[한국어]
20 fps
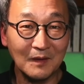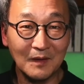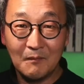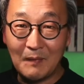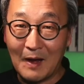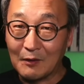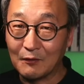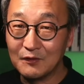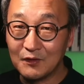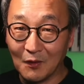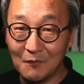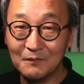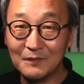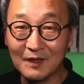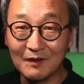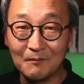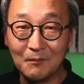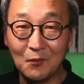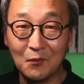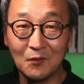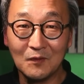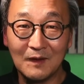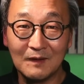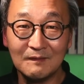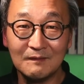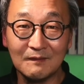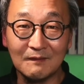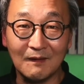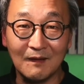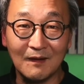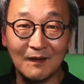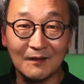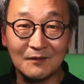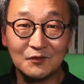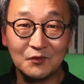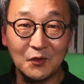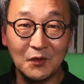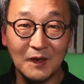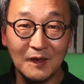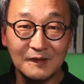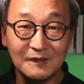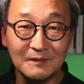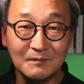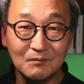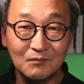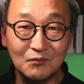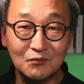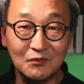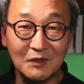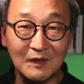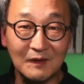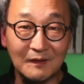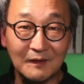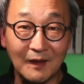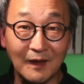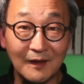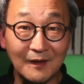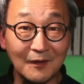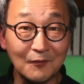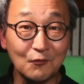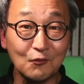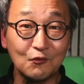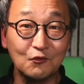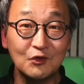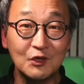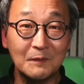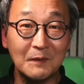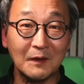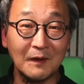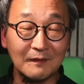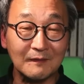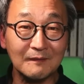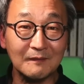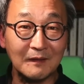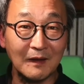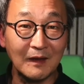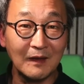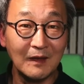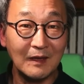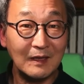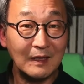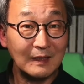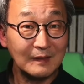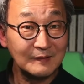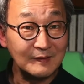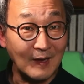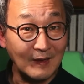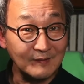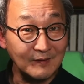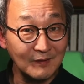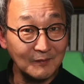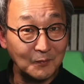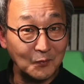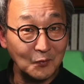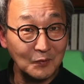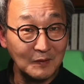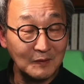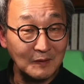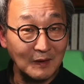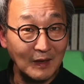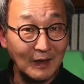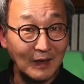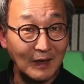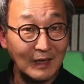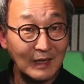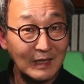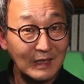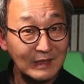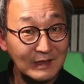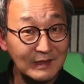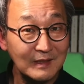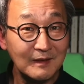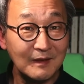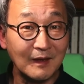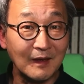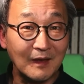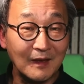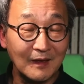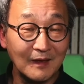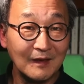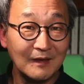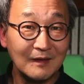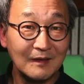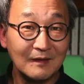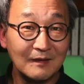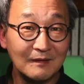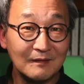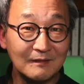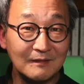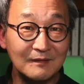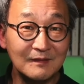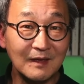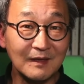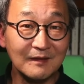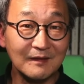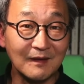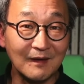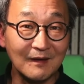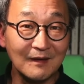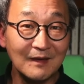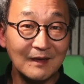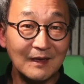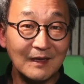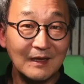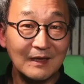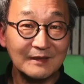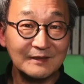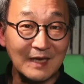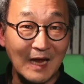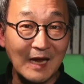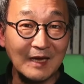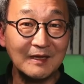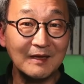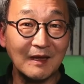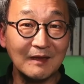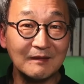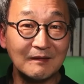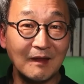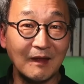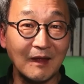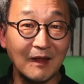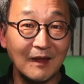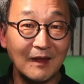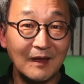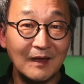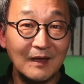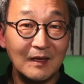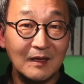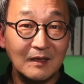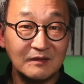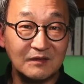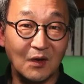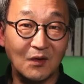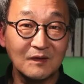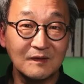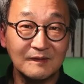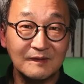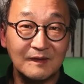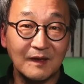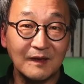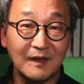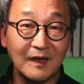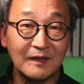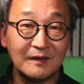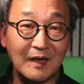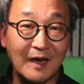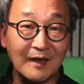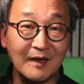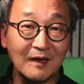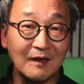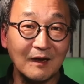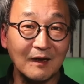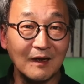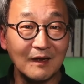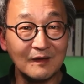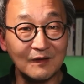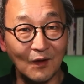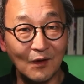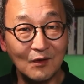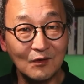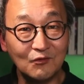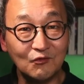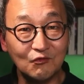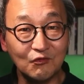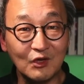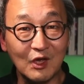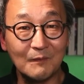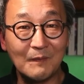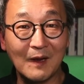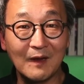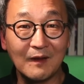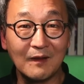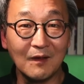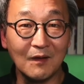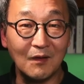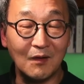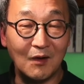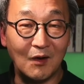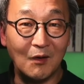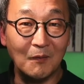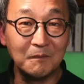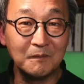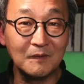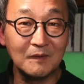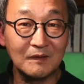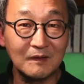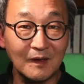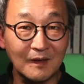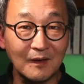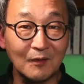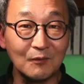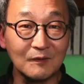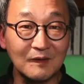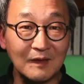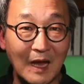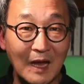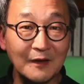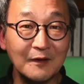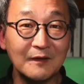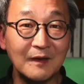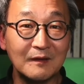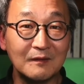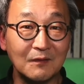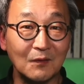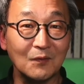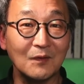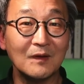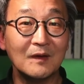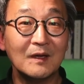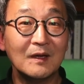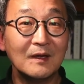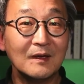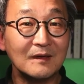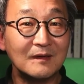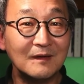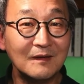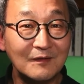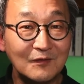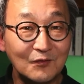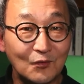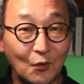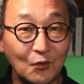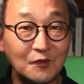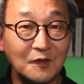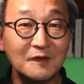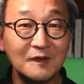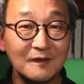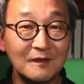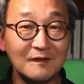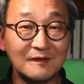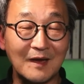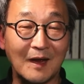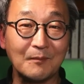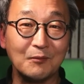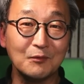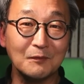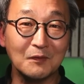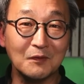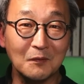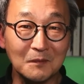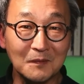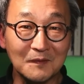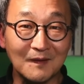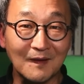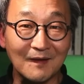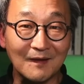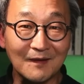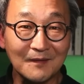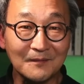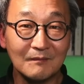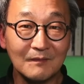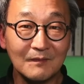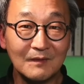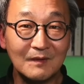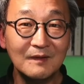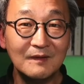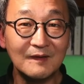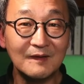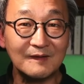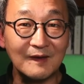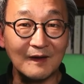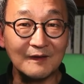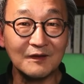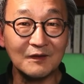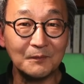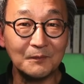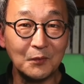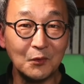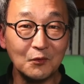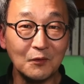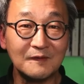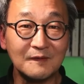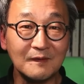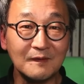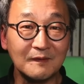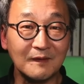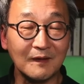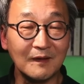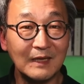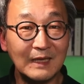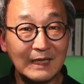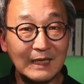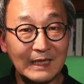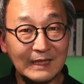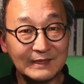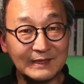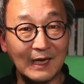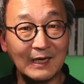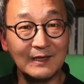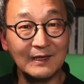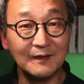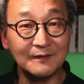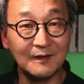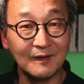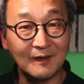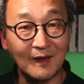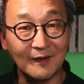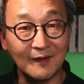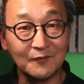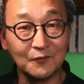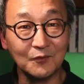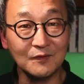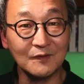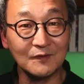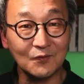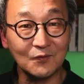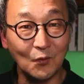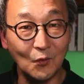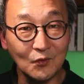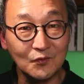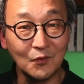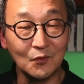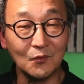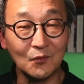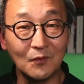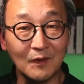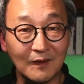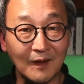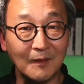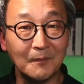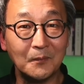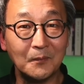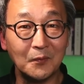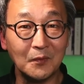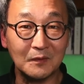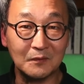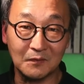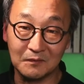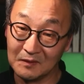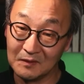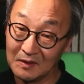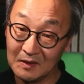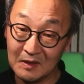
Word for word: 바로 옆나라 폴란드가 최신 무기를 대량으로 구입해놨는데 자세히 보니까 이게 그 옛날 자기한테 전 세계 나라가 열두 개밖에 없다라고 단언했던 그 조선인들 작품인 겁니다. 그때 자기들이 표류했을 때 자기네들이 가지고 있는 소총과 대포에도